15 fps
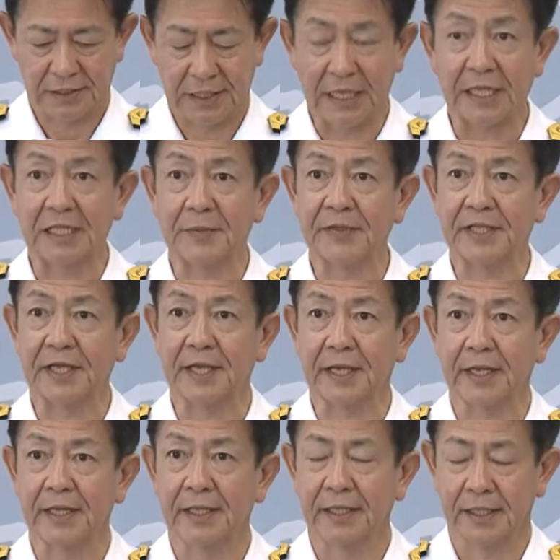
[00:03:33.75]
改め
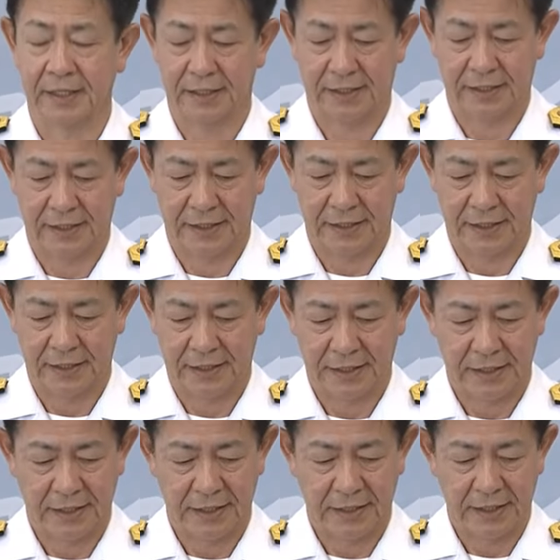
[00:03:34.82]
て
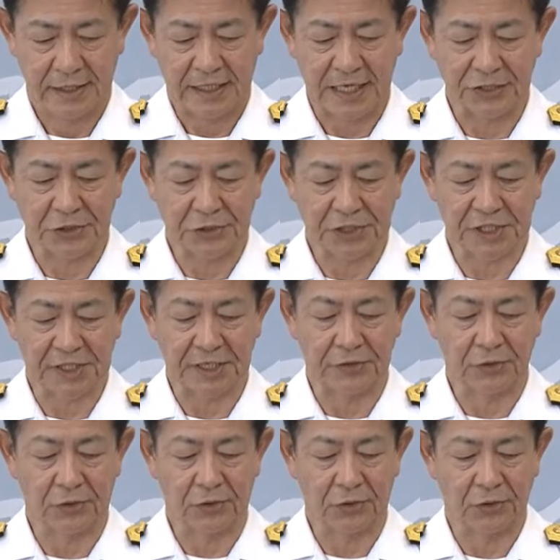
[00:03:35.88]
海上自衛隊
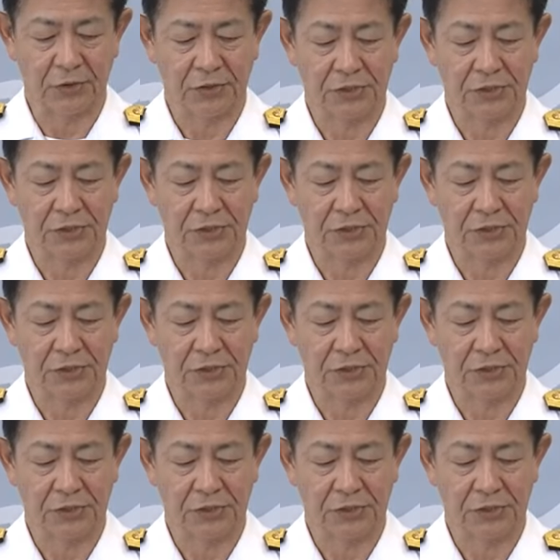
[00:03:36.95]
の